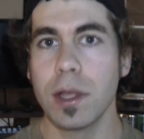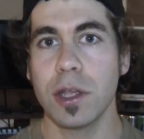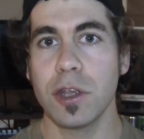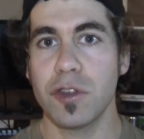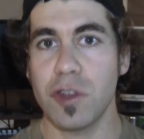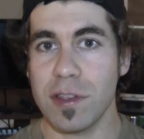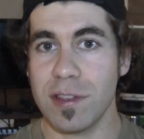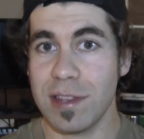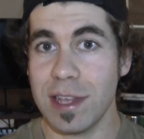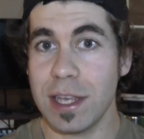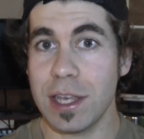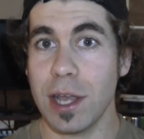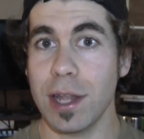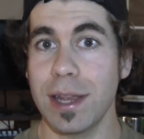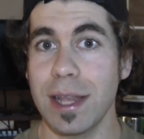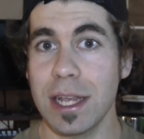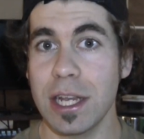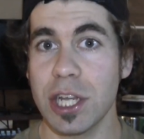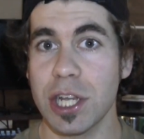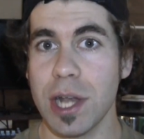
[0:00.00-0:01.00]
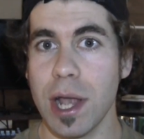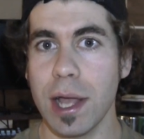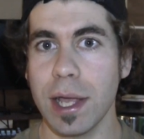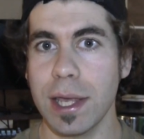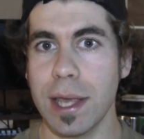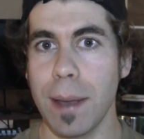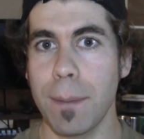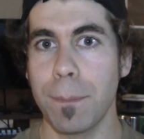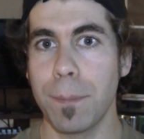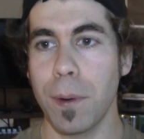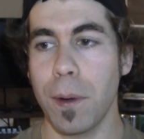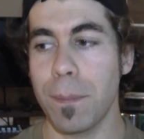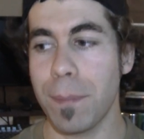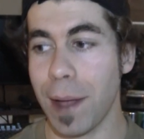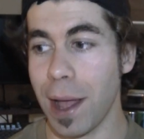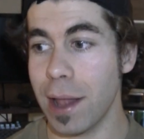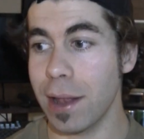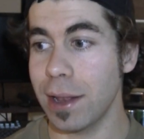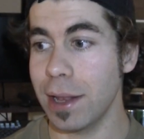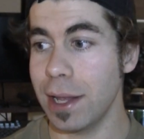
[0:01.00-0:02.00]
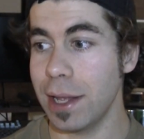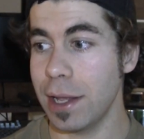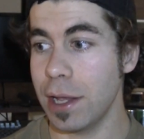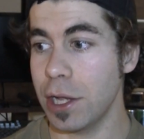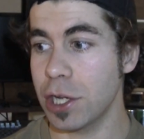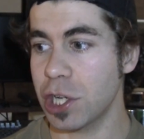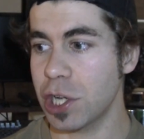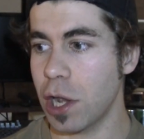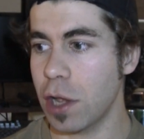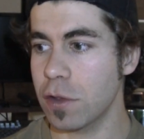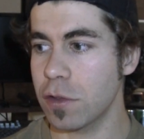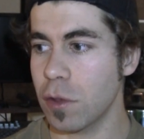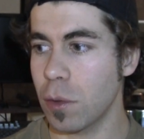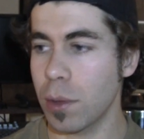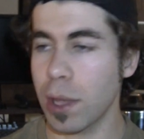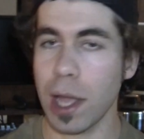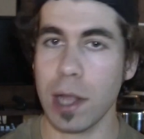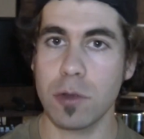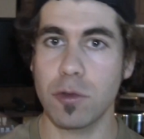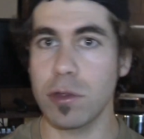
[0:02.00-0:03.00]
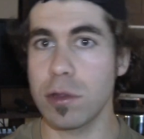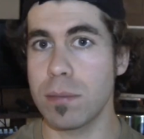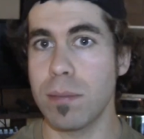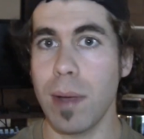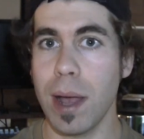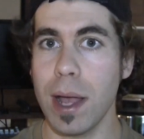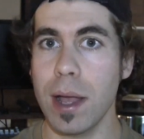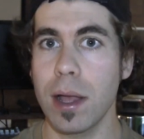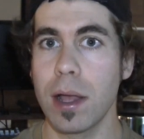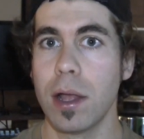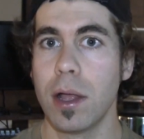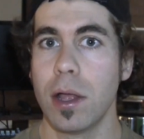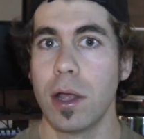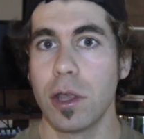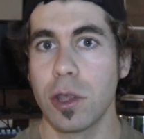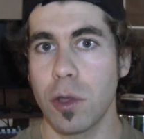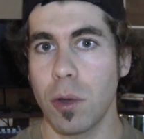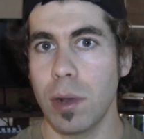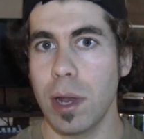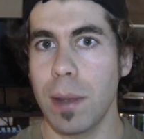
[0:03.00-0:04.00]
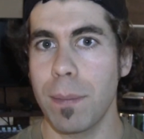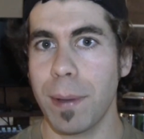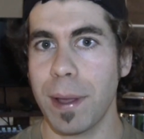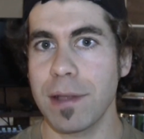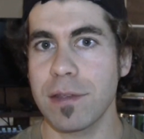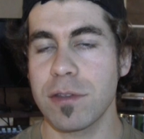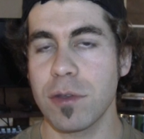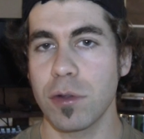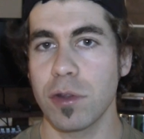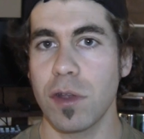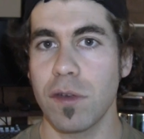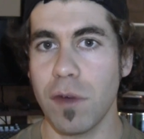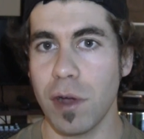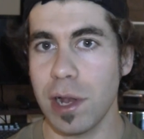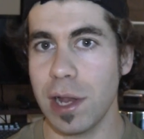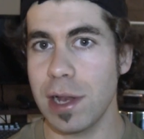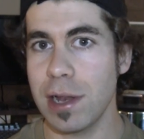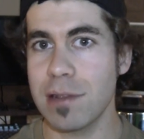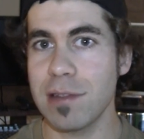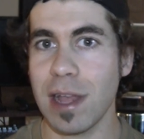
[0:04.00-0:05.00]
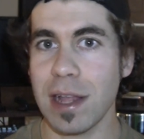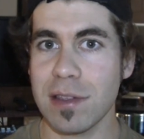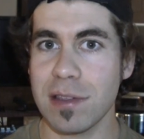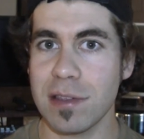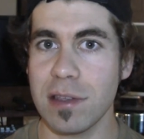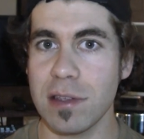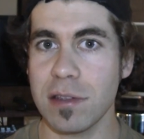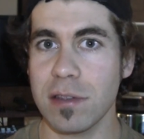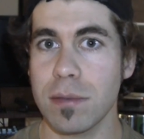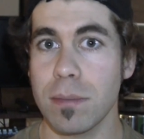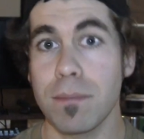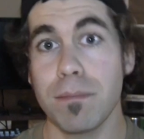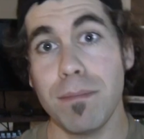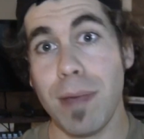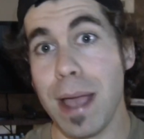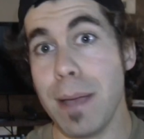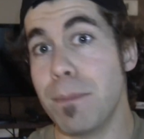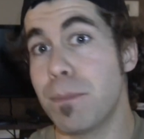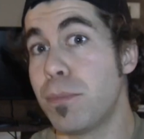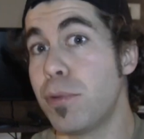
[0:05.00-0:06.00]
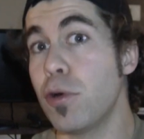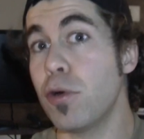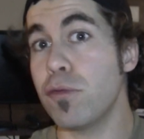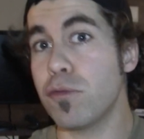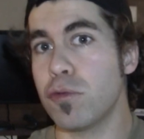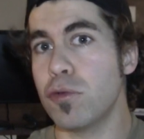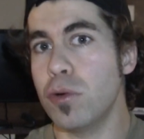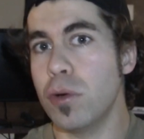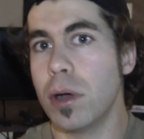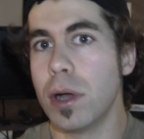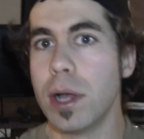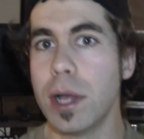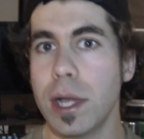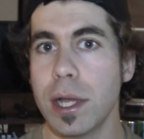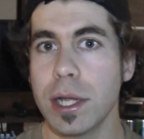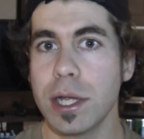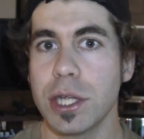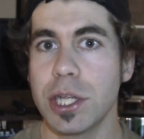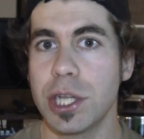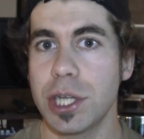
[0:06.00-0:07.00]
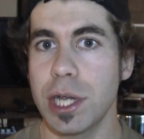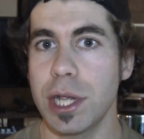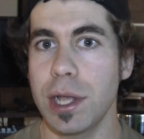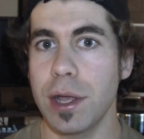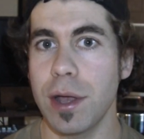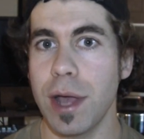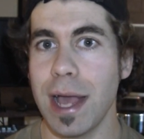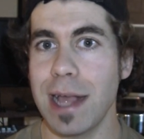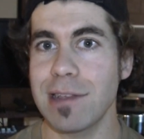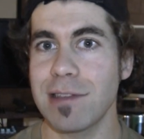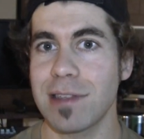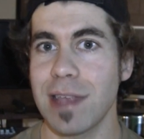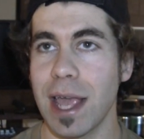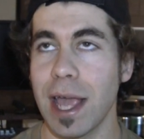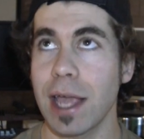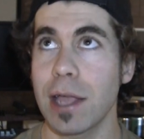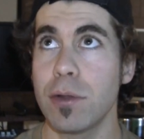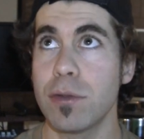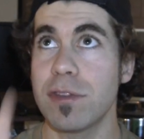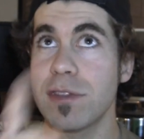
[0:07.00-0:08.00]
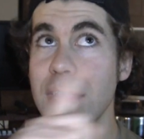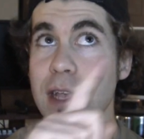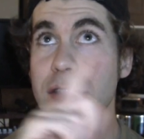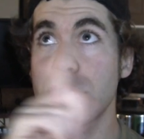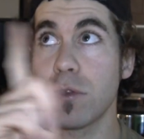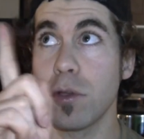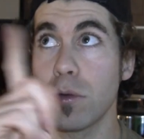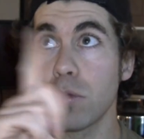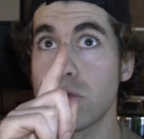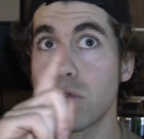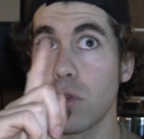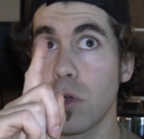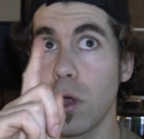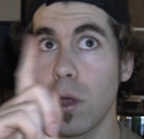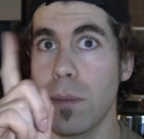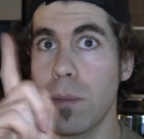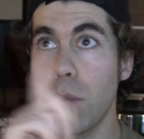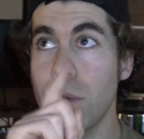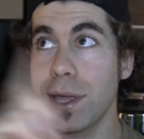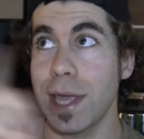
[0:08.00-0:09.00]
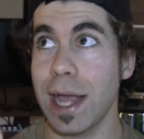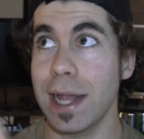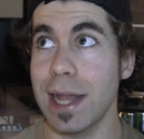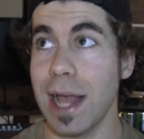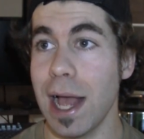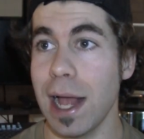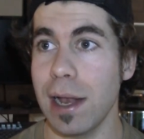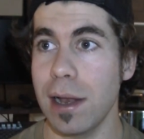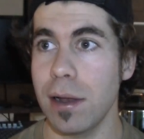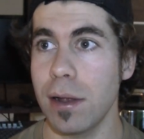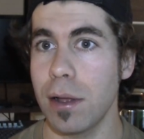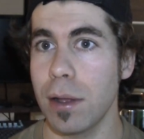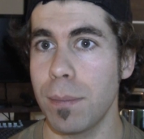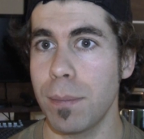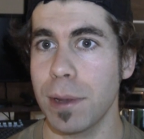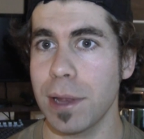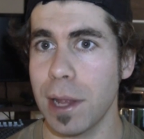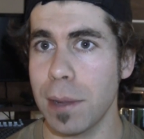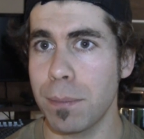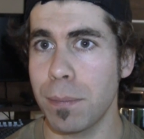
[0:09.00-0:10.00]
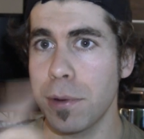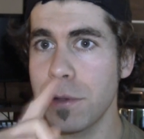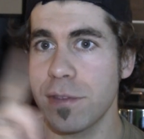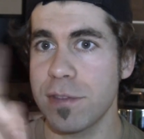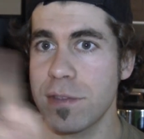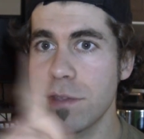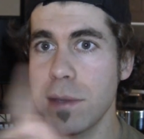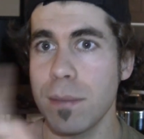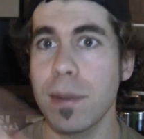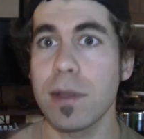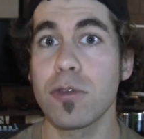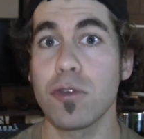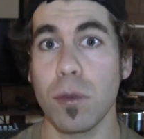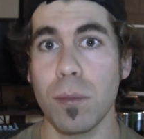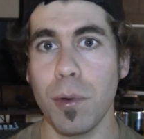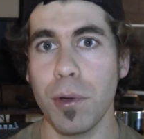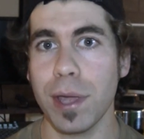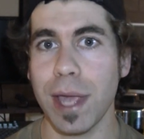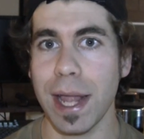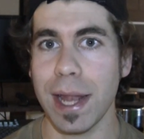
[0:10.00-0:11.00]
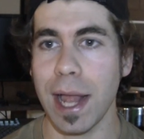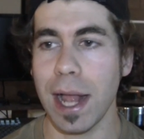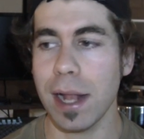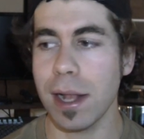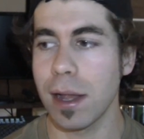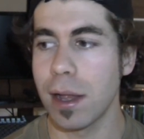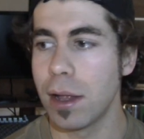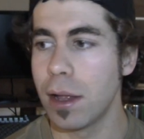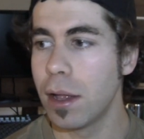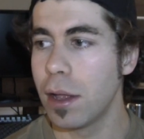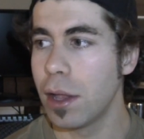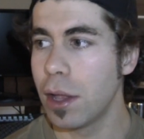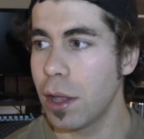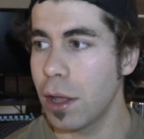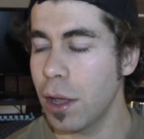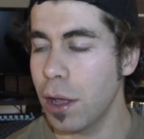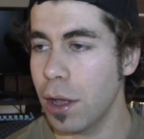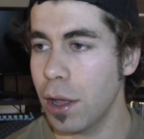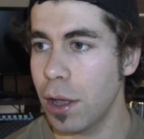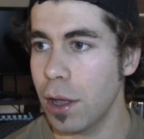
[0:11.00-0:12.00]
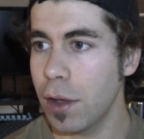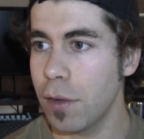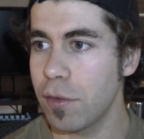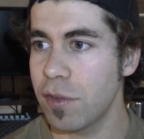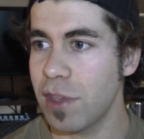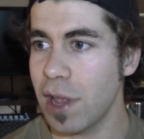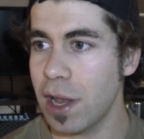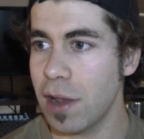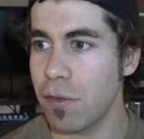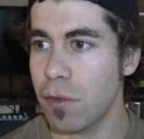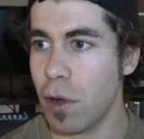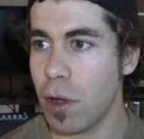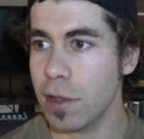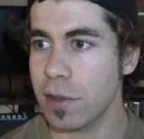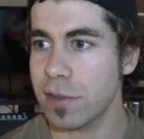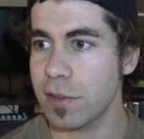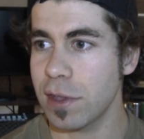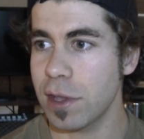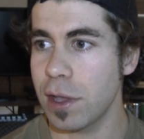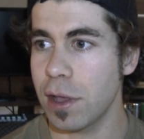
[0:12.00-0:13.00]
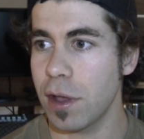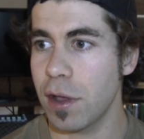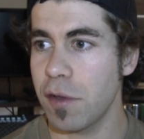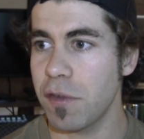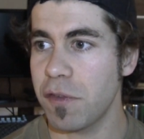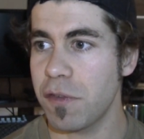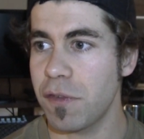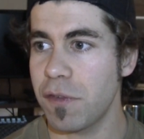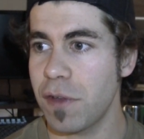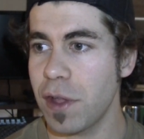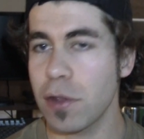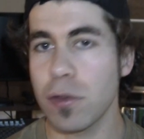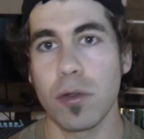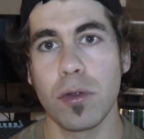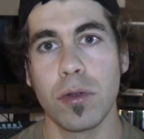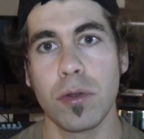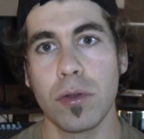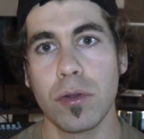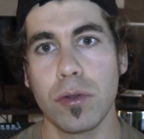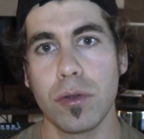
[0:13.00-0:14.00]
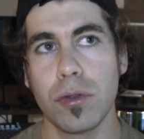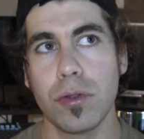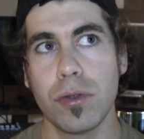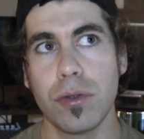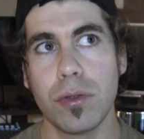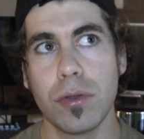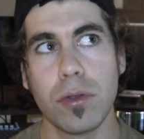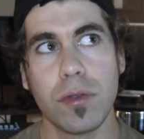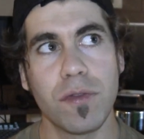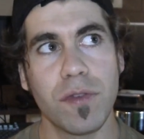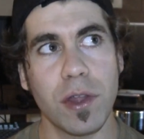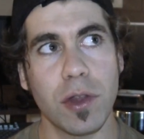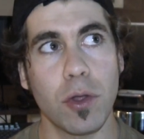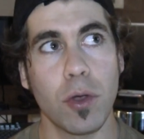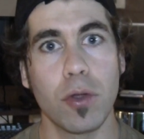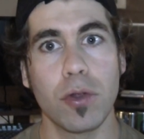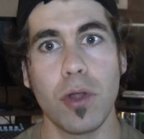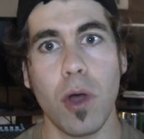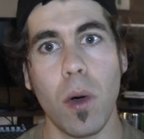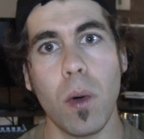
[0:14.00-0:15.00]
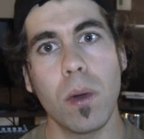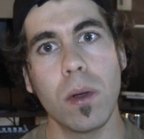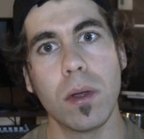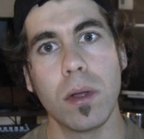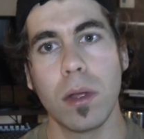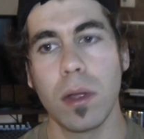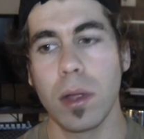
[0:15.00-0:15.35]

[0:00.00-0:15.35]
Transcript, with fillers: Je sais qu'il y a des gens qui aiment pas prendre les chansons gratuitement, qui ont l'impression de voler les artistes. Ben pour vous, j'ai inséré une section sur mon canal, peut-être pas ici, mais sur mon canal. vous allez voir, c'est fait une faites un don.